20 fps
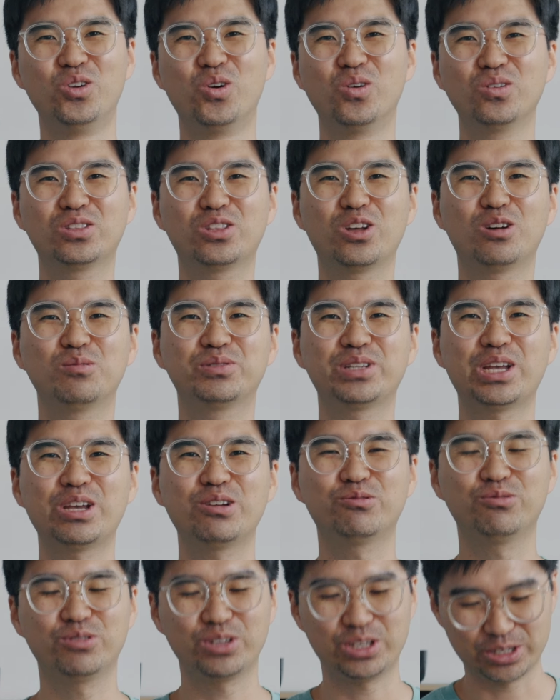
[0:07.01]
롱텀
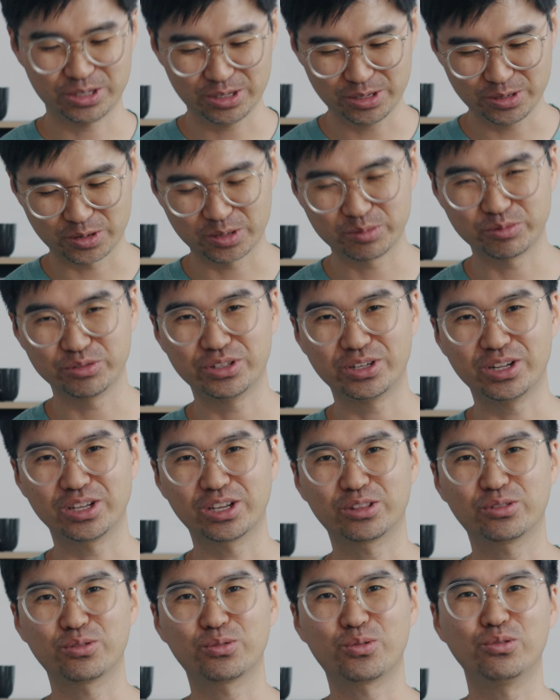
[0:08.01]
사용 후기를
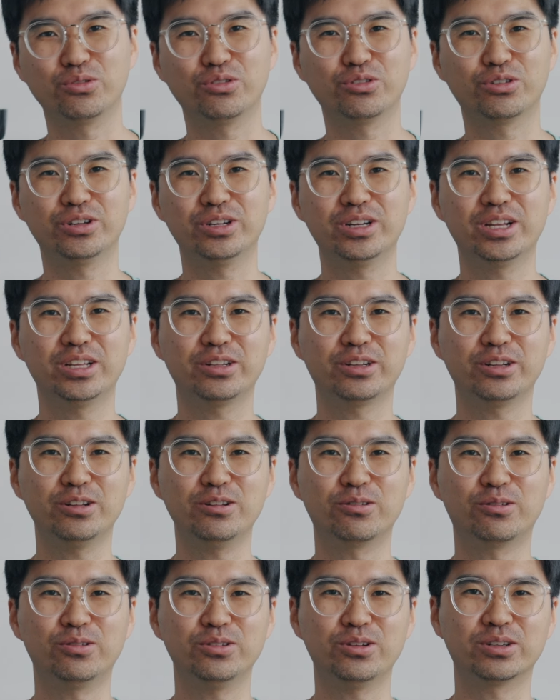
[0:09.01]
여러분들에게 또 공유를
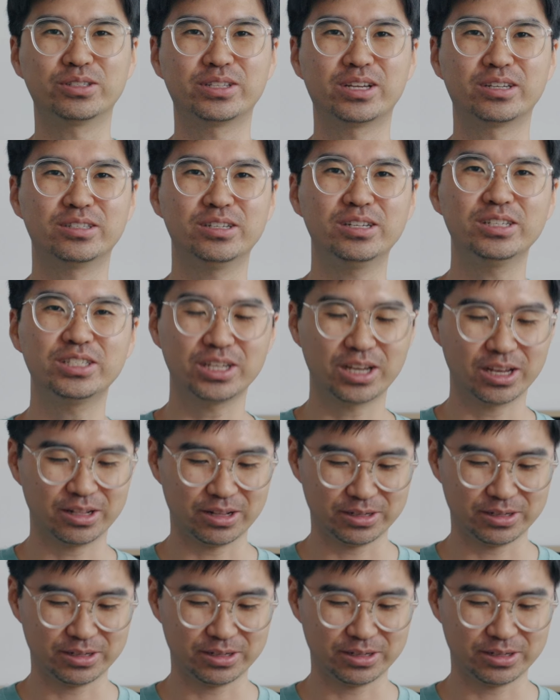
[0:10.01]
해드리려고 영상을 찍게